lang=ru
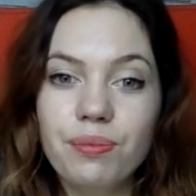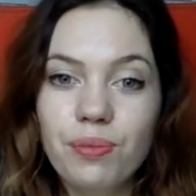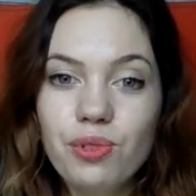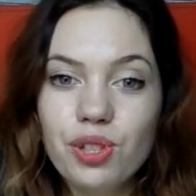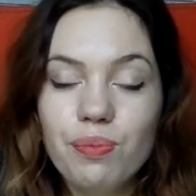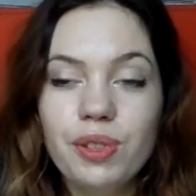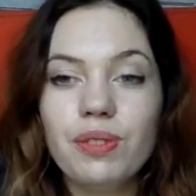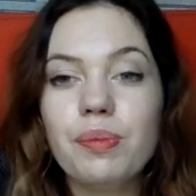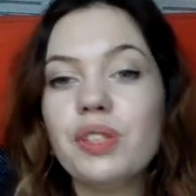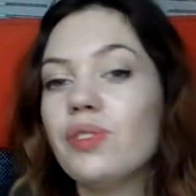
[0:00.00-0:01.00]
может
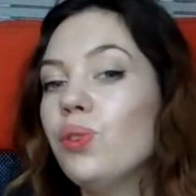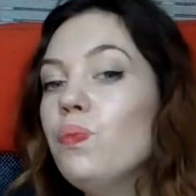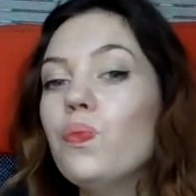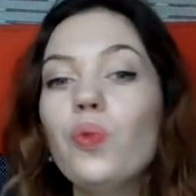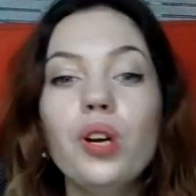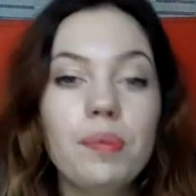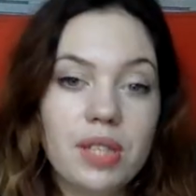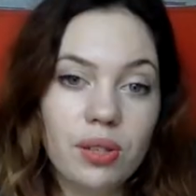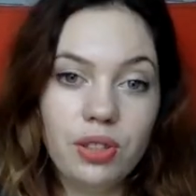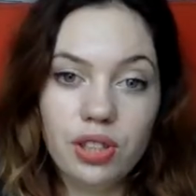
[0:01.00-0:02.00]
быть вообще любой
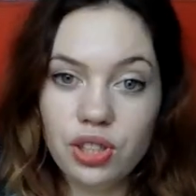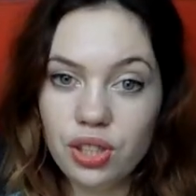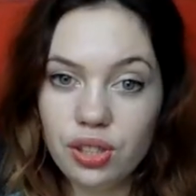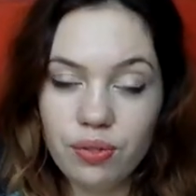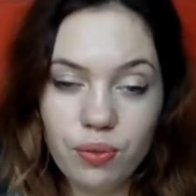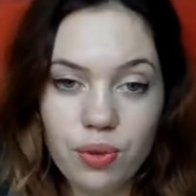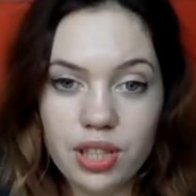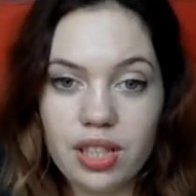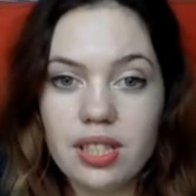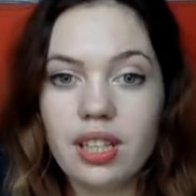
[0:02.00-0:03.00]
абсолютнейший
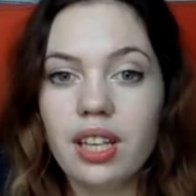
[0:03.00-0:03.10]
возраст.